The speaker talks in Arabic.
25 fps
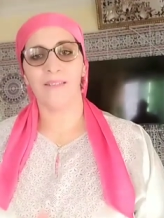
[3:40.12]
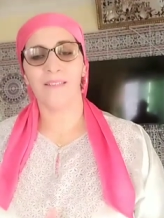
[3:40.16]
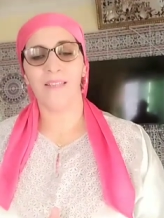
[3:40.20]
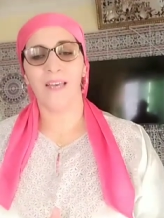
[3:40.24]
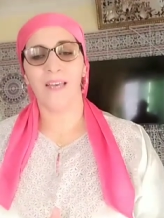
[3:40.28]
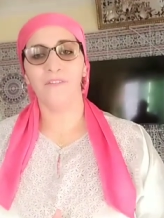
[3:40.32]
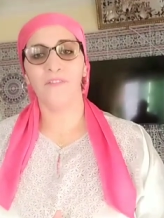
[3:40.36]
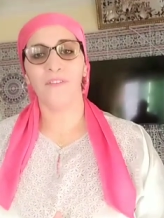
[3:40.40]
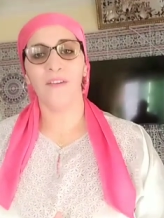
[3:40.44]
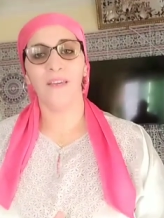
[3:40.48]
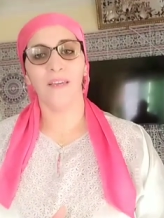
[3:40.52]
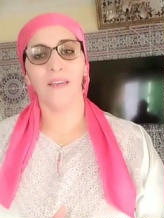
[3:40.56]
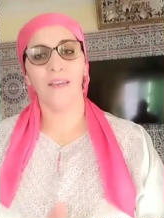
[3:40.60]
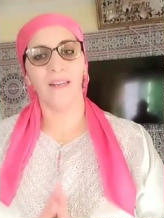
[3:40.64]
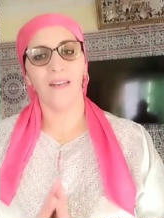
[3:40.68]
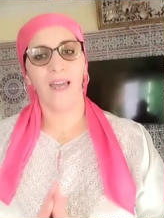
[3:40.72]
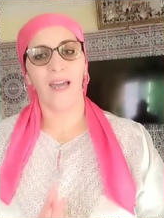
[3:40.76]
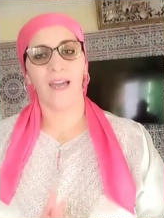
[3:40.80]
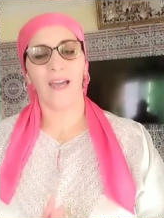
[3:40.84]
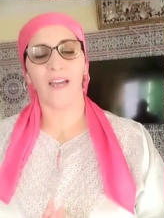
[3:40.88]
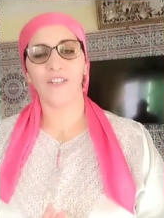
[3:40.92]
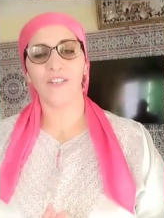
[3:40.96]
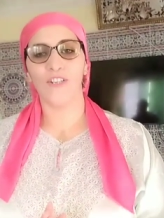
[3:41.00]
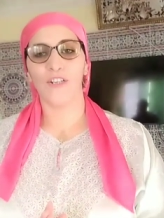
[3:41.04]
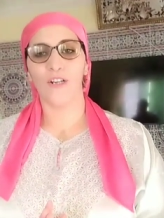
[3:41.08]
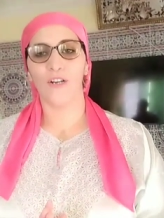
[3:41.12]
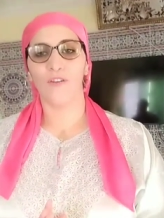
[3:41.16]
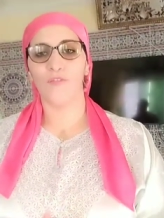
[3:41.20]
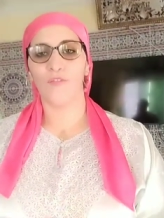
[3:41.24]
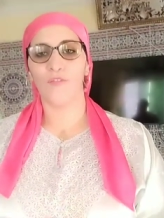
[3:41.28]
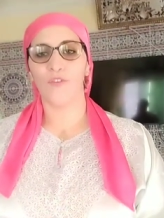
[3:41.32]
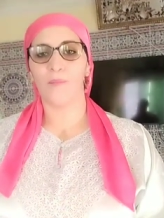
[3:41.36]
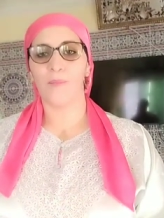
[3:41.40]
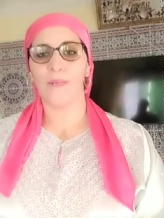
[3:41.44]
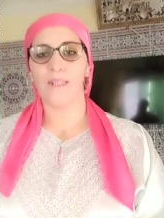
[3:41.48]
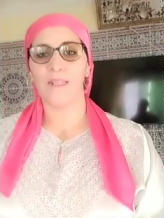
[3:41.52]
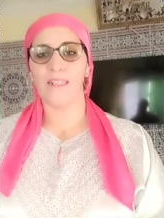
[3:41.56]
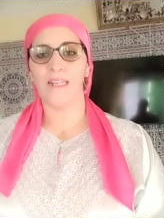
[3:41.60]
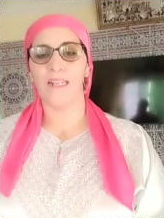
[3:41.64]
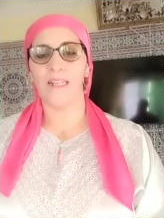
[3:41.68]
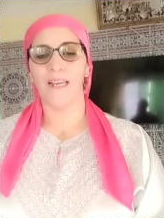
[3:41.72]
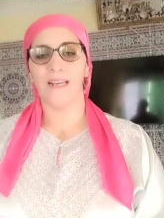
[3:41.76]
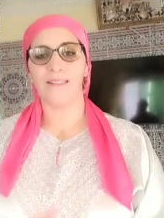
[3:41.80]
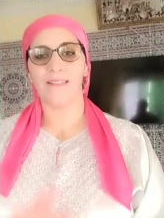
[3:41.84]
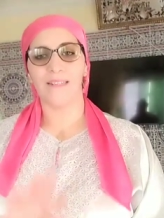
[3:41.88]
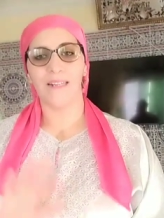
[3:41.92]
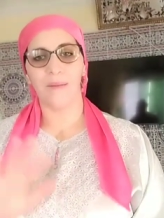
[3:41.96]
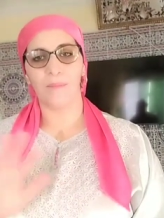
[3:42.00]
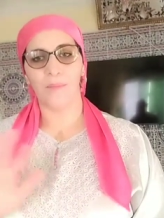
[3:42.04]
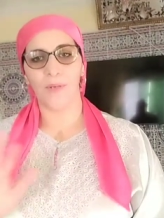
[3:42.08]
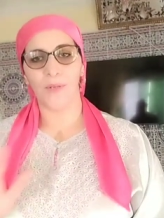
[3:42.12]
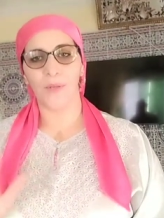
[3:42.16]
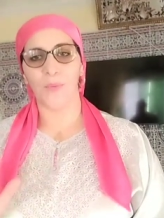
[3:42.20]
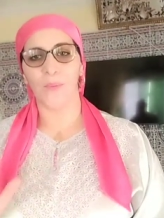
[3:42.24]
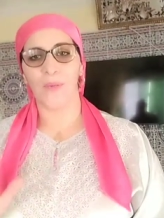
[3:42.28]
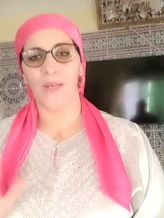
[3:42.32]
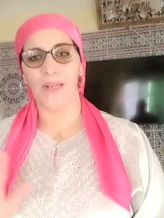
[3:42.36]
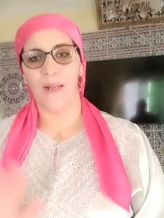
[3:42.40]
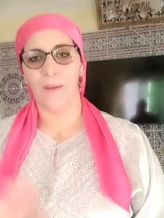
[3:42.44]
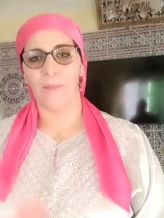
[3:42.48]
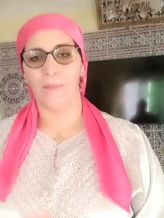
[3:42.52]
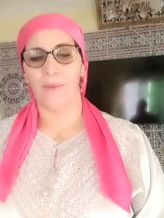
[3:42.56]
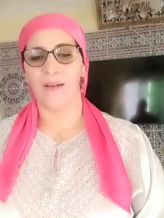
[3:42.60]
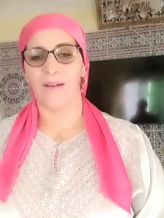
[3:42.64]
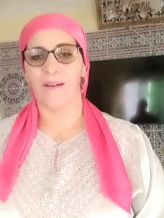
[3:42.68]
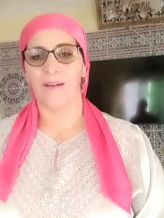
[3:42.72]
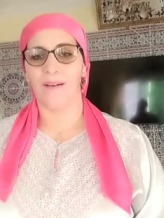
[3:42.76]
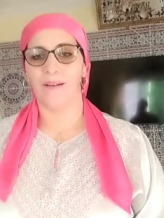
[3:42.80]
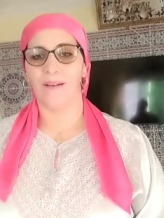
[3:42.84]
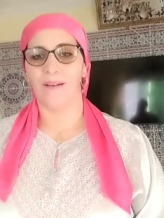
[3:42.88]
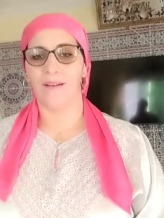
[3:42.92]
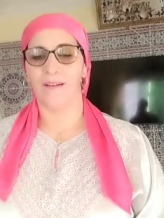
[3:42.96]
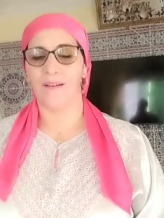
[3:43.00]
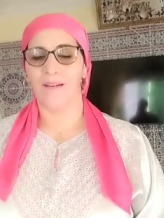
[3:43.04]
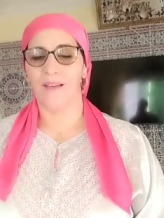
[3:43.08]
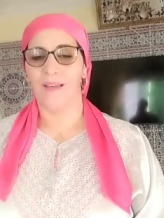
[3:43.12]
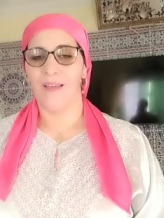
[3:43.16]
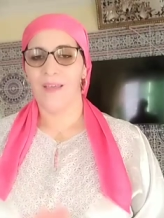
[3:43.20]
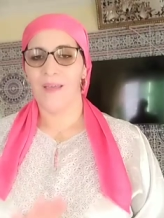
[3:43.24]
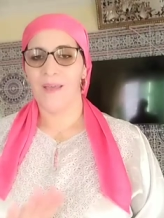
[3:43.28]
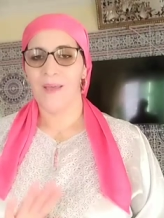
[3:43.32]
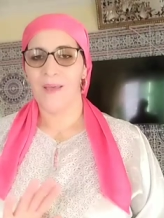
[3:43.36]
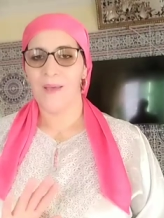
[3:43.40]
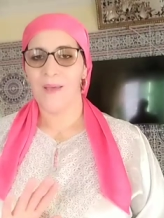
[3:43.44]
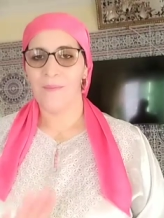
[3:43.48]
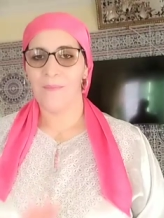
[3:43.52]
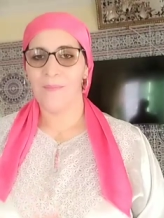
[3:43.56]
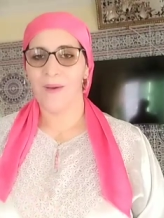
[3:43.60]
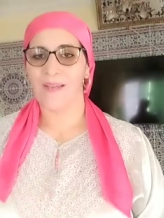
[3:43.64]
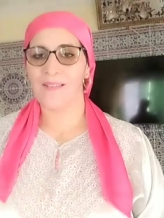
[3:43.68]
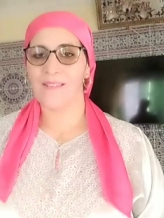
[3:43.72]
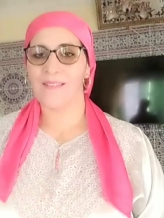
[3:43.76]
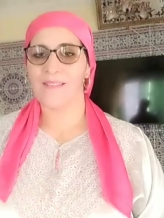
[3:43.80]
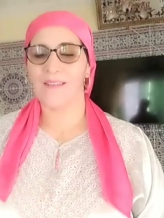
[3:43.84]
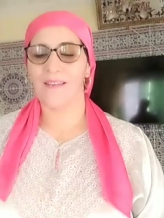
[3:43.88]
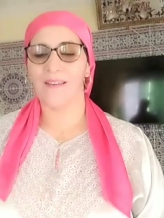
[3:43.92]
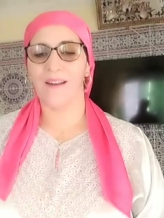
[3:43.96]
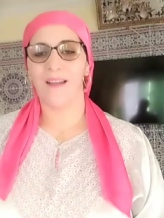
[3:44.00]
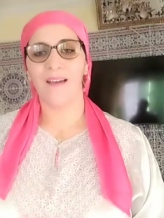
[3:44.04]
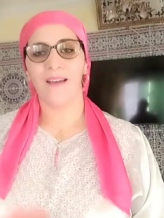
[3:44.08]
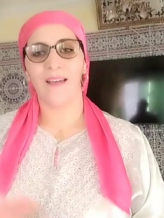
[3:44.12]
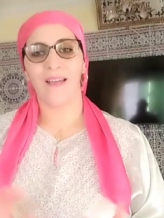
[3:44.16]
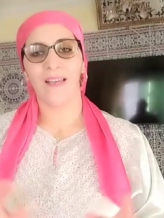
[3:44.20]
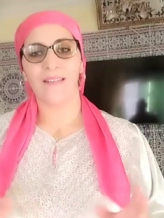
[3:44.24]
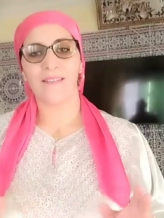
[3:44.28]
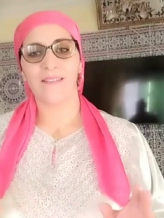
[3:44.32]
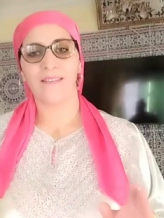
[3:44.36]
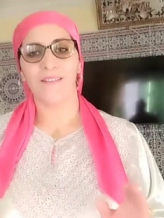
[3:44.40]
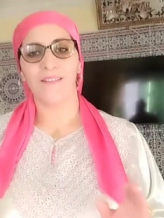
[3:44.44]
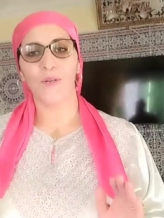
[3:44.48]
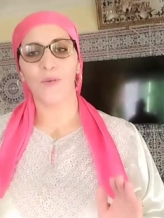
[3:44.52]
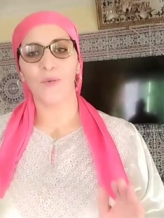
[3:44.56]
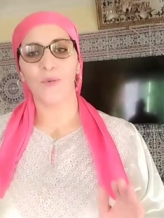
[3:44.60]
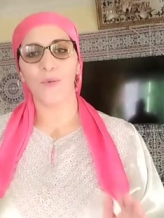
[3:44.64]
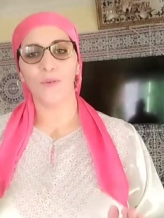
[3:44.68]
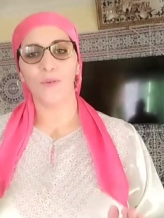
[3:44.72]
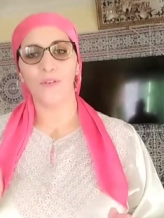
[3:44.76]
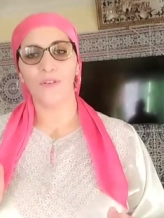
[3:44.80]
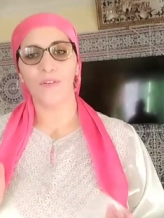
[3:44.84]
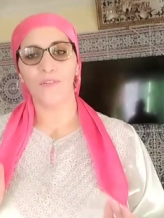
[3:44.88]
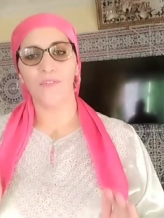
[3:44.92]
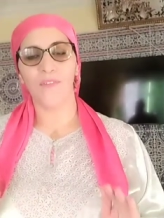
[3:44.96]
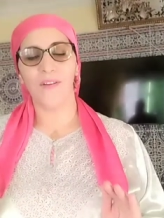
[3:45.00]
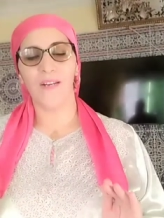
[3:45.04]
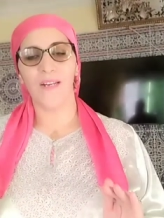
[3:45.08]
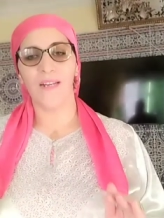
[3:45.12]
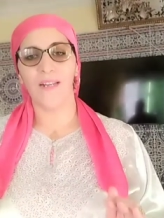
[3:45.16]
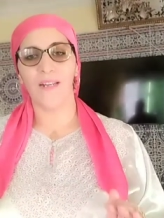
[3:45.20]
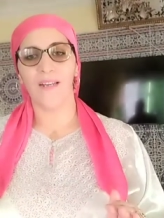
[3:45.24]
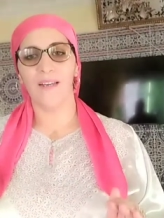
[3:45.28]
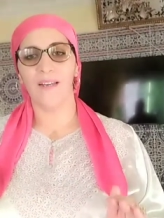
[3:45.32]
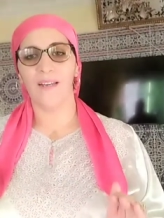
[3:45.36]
صافي لحقاش انا الفورمه ديالي اصلا ما طويله ما ما قصيره خاصني نكون في